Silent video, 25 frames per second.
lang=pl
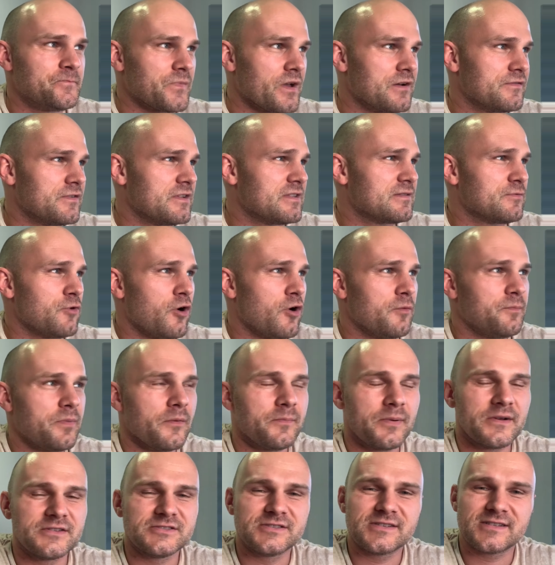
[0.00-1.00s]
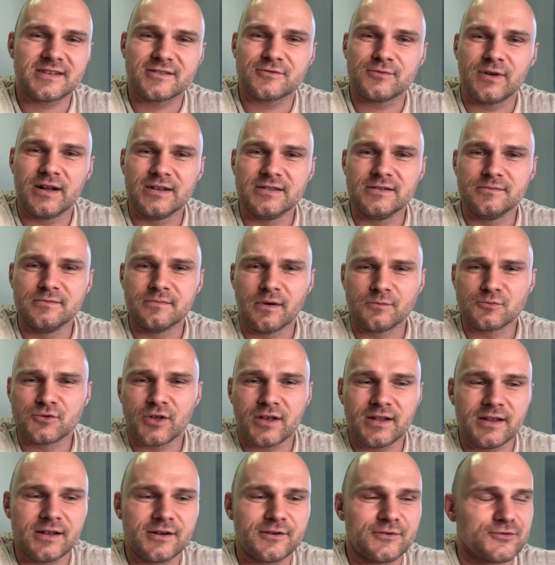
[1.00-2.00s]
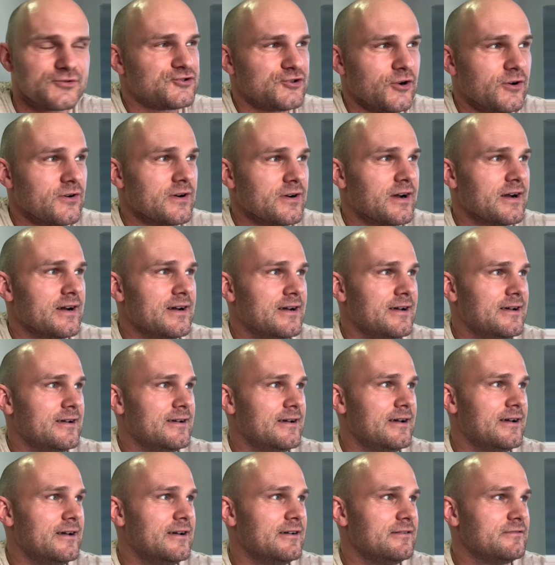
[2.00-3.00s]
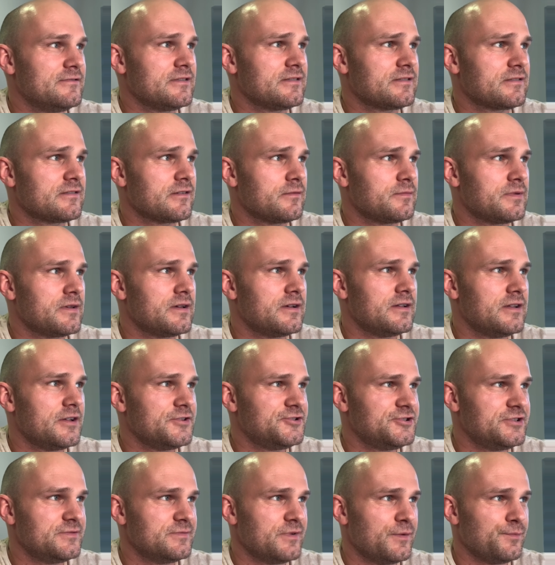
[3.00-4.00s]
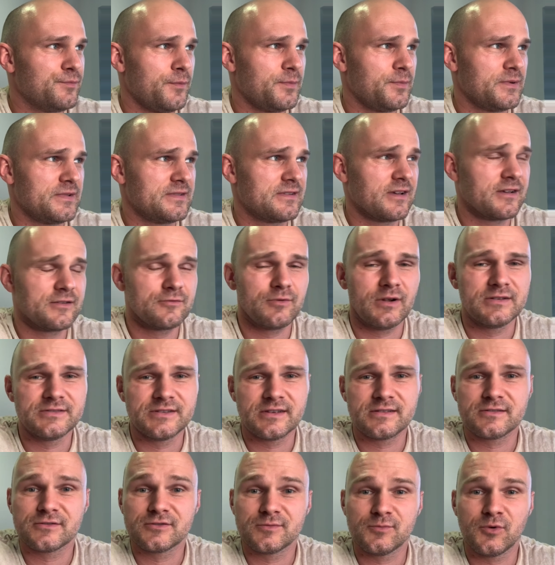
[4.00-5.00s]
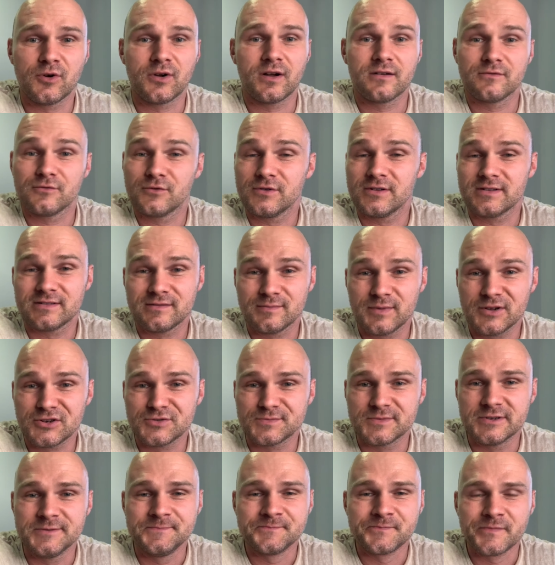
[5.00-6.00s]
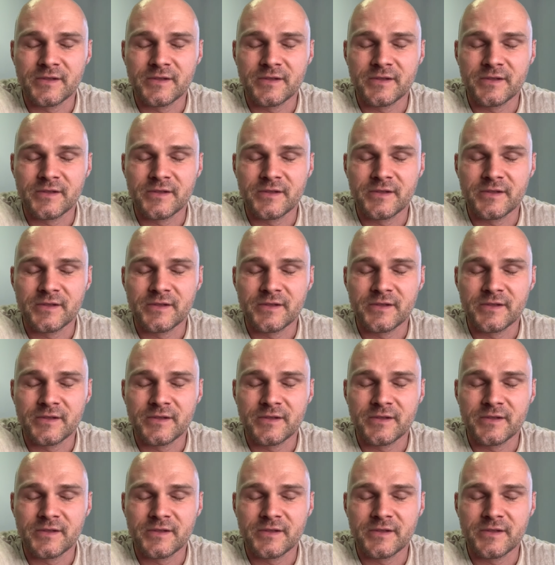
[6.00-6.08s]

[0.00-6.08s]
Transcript: A więc o popędzie seksualnym mam tutaj lekką ściągę, e, więc sobie lecimy. Popęd seksualny jest od Boga. W ogóle zobaczmy,